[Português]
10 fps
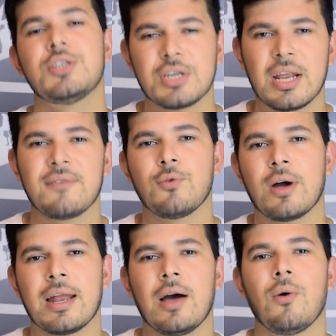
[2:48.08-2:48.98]
Se inscreve no
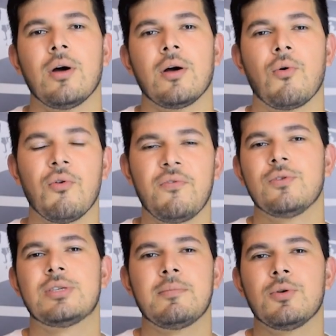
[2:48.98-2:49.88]
canal,
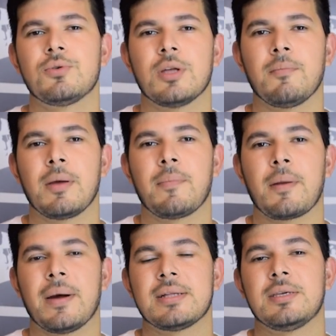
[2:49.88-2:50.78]
convida os amigos também
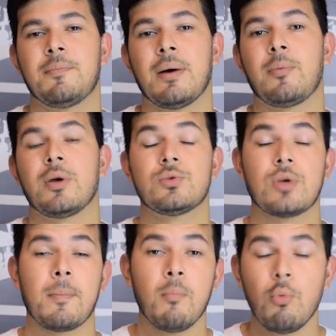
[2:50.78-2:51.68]
para participar, porque
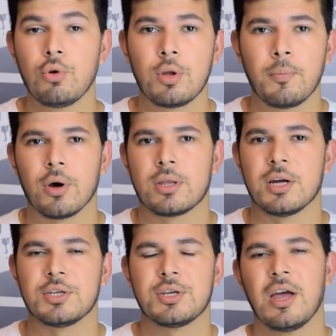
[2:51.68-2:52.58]
isso é muito
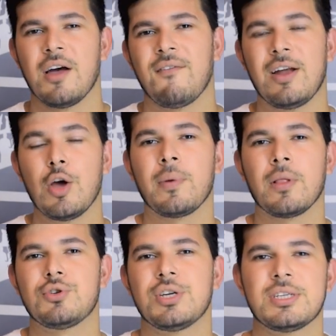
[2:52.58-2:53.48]
importante. Valeu
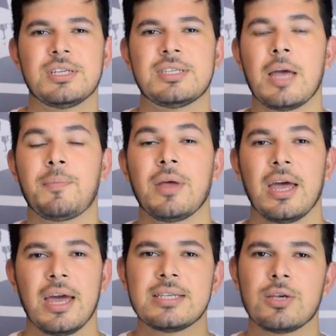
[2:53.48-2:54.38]
pela audiência de sempre,
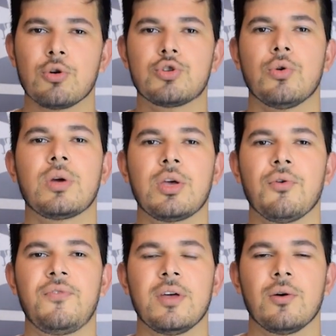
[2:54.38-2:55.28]
esse é o jogo que
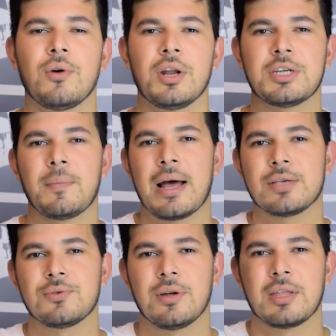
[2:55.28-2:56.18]
eu vi. Grande
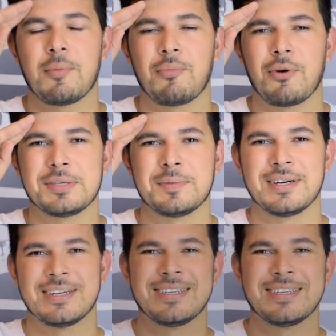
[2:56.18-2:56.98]
abraço, até a próxima.